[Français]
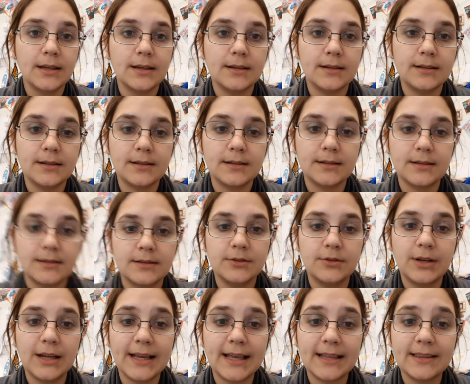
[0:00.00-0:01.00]
euh,
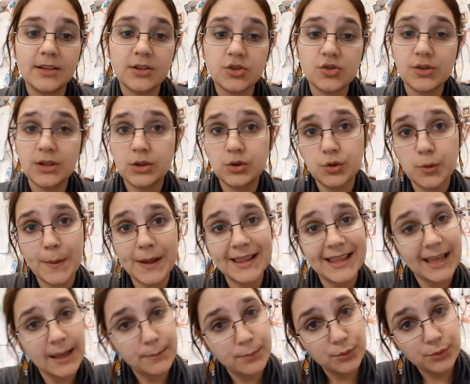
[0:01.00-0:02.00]
de la gagnante, je n'ai toujours pas de
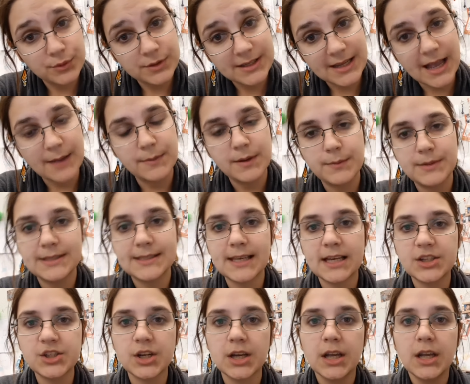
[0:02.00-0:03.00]
réponse à mes
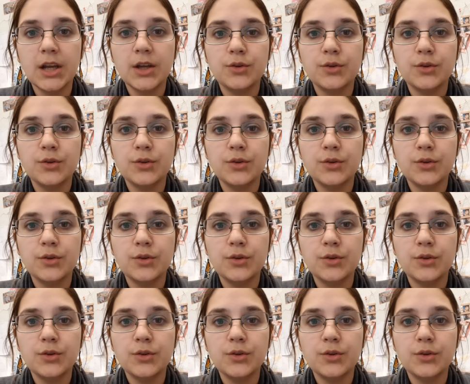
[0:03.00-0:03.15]
messages.